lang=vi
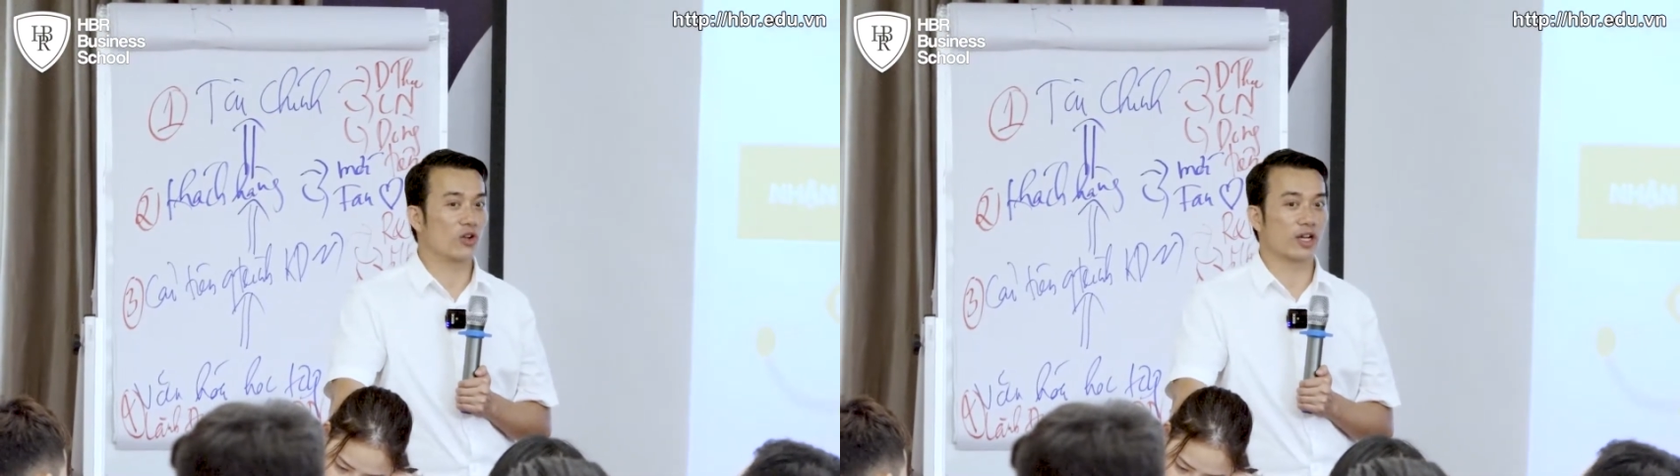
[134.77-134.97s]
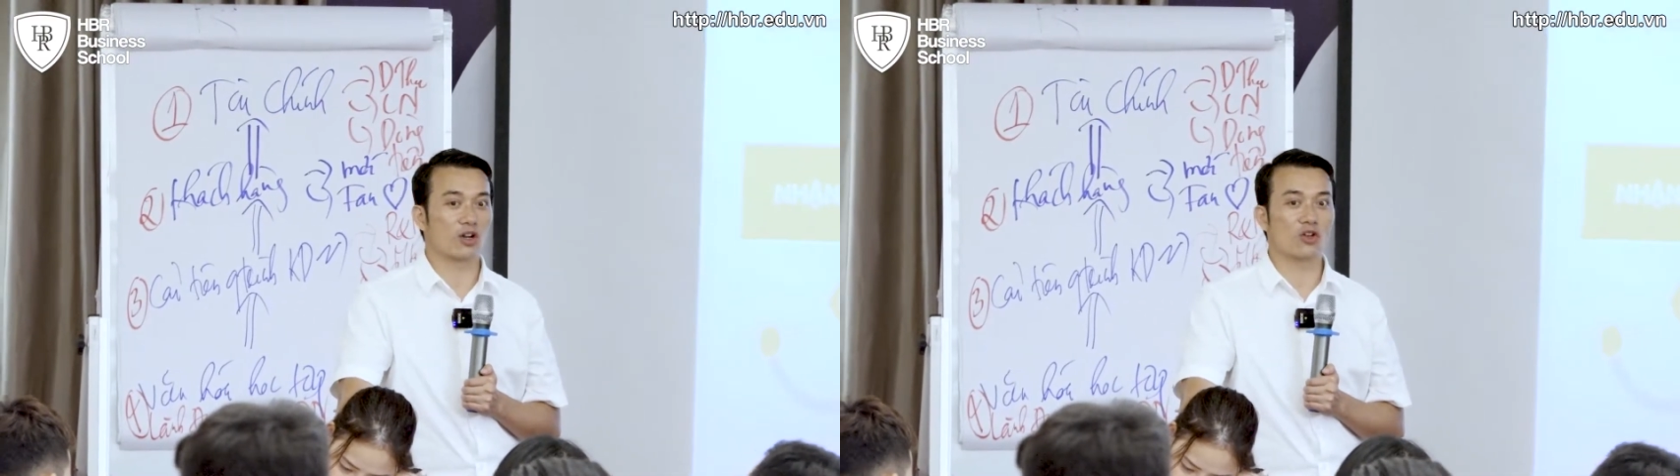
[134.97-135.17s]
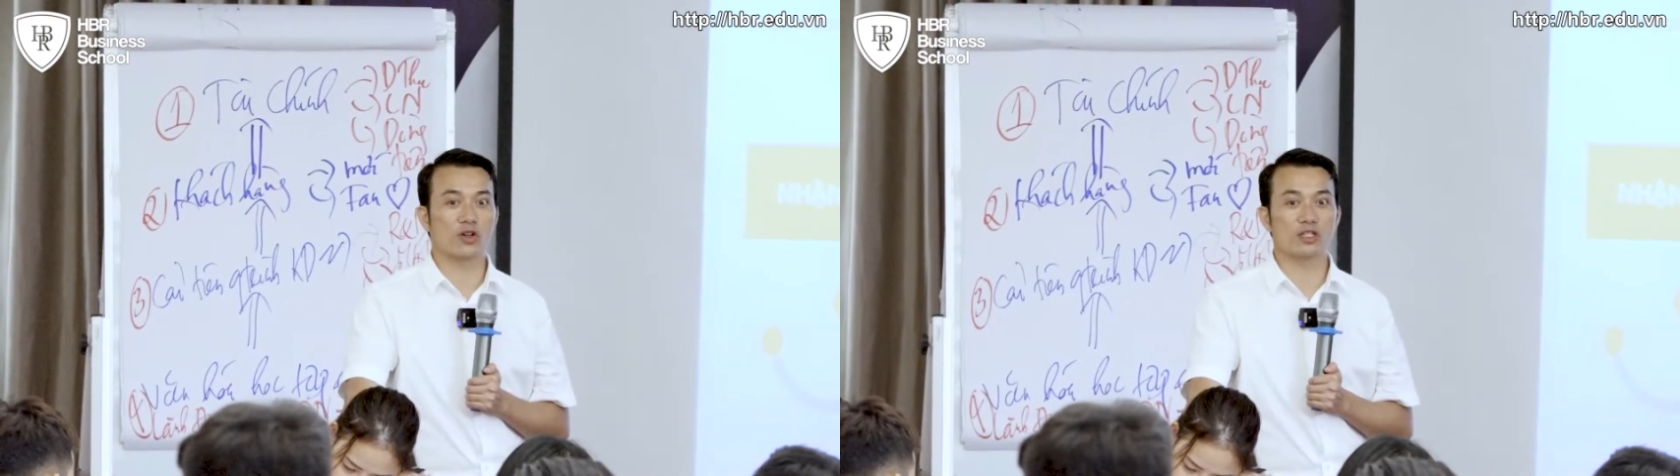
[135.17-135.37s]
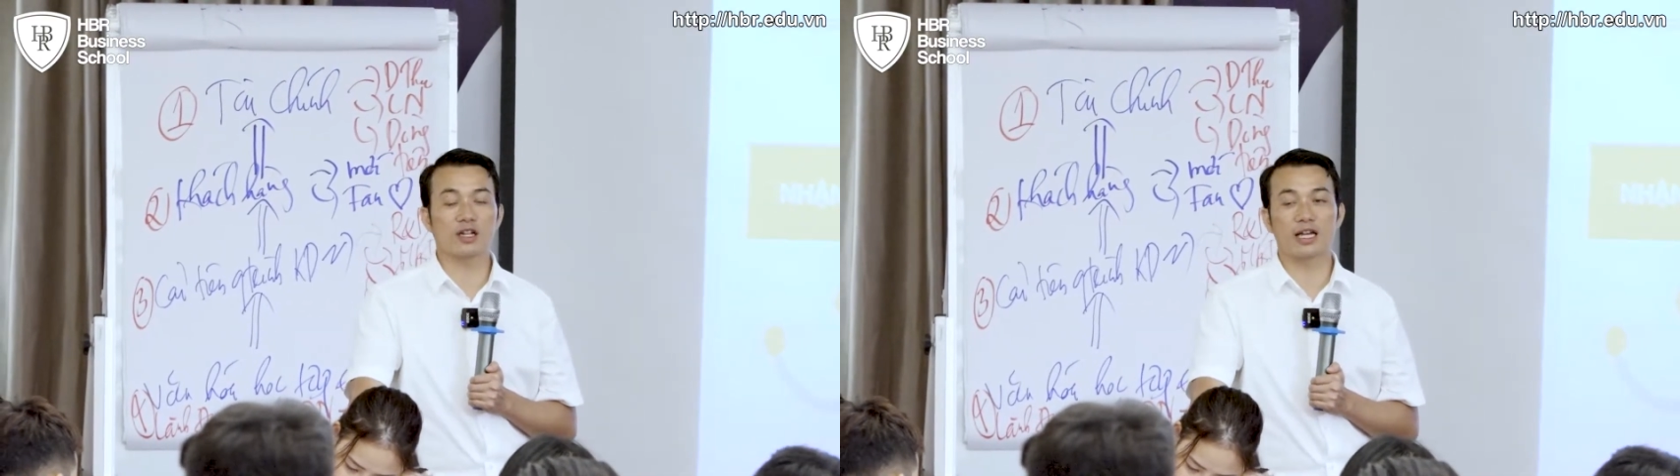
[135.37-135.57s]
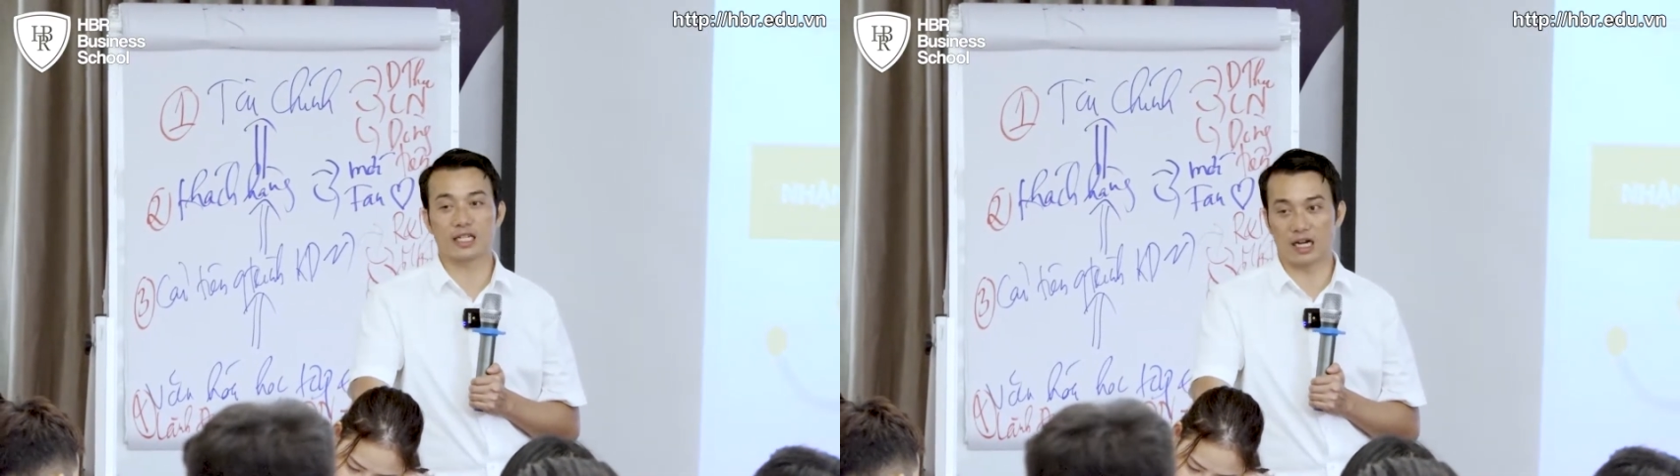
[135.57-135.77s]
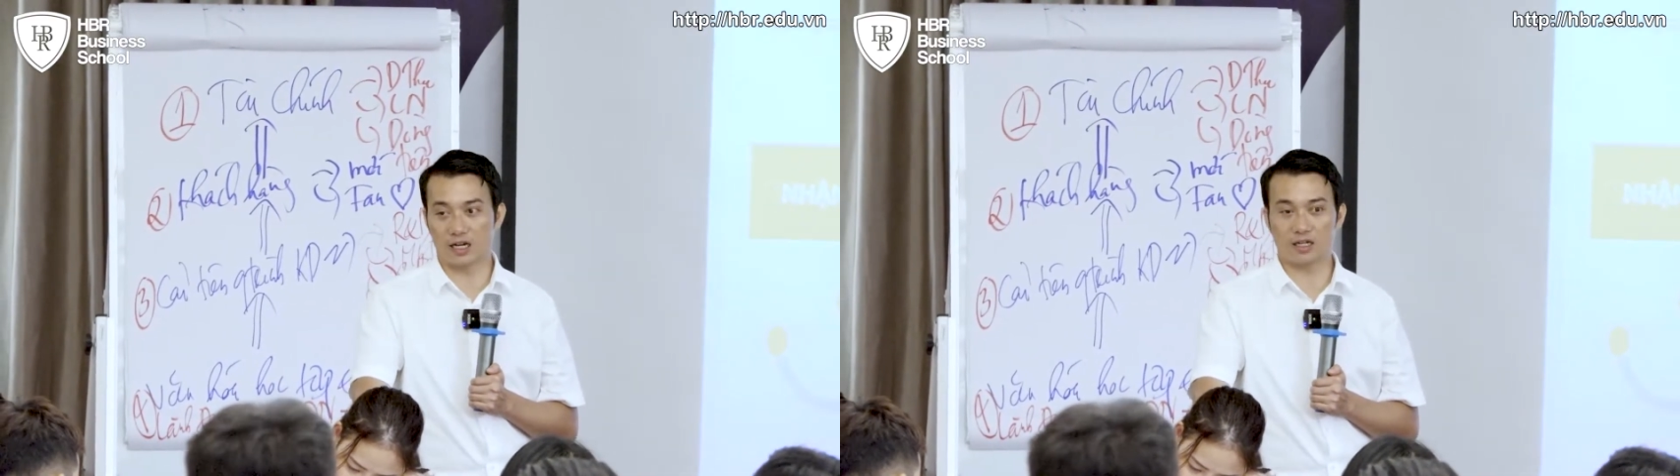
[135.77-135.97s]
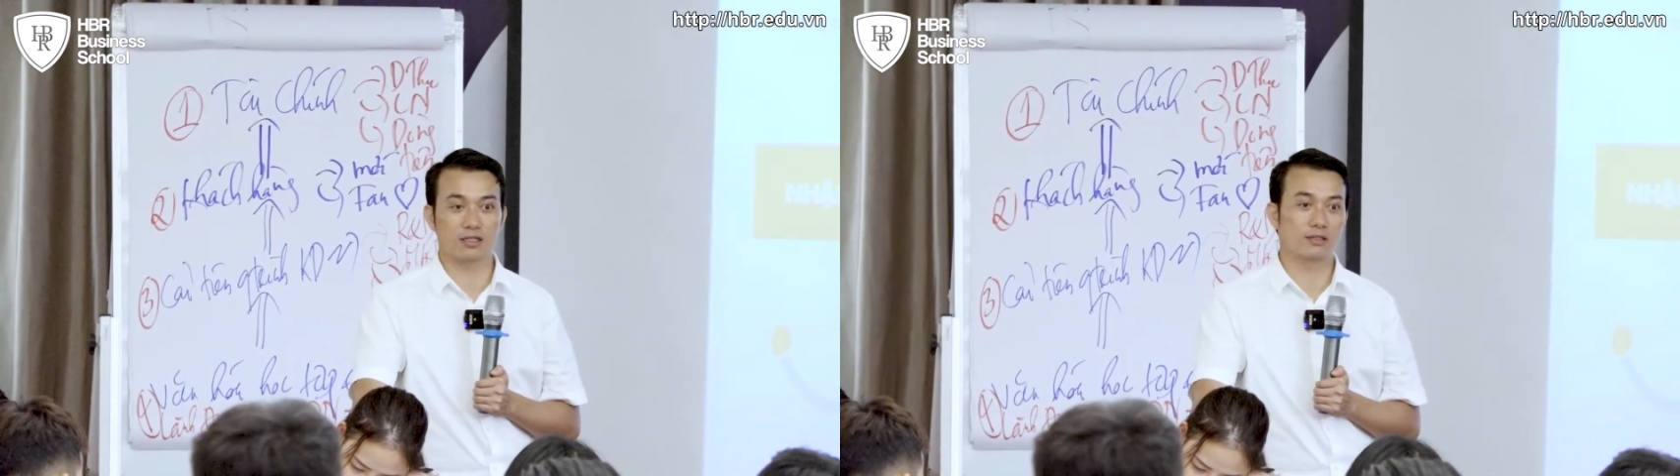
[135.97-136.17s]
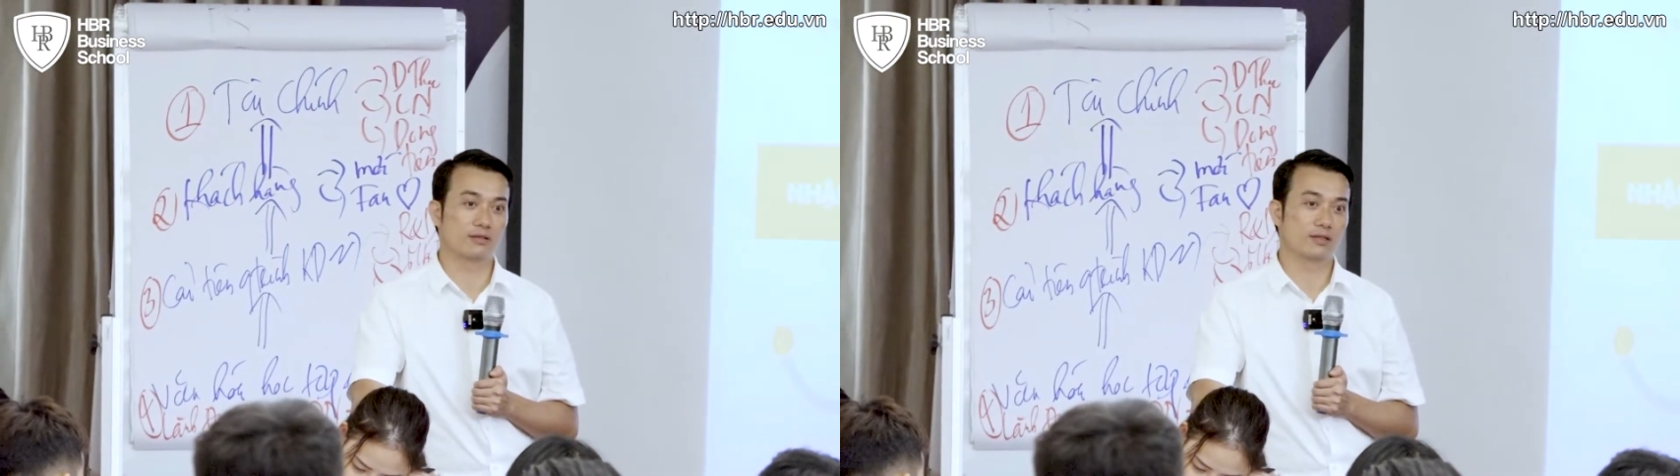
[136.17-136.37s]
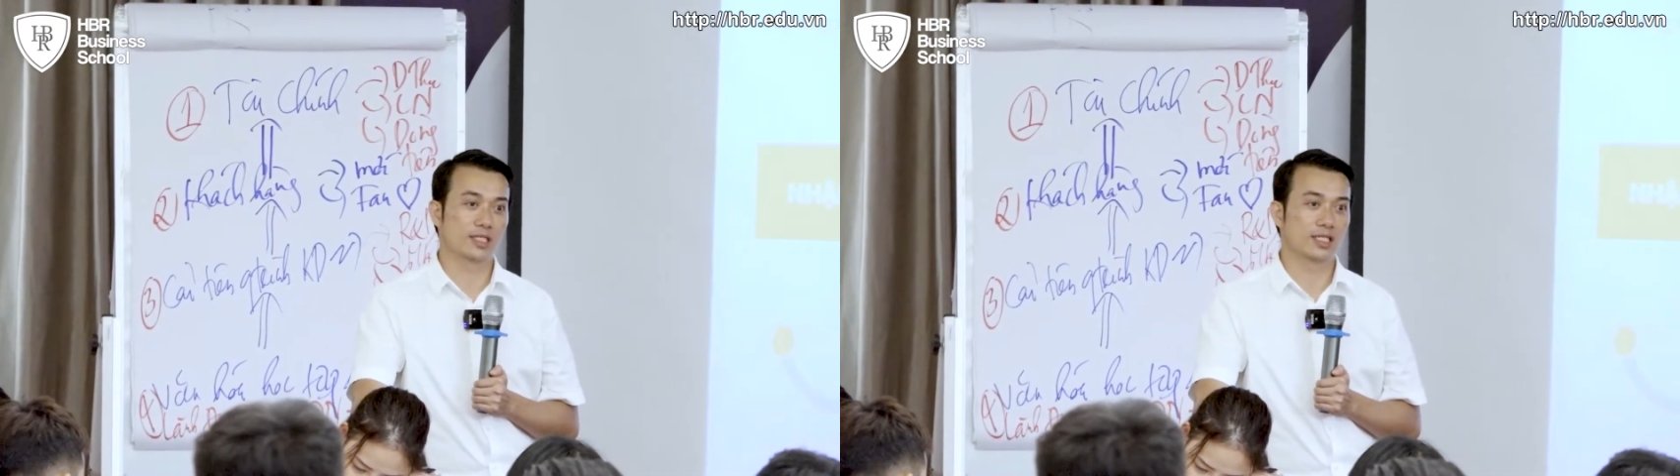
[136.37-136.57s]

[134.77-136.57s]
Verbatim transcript: mà nói chuyện thì nói chuyện rất là gì ạ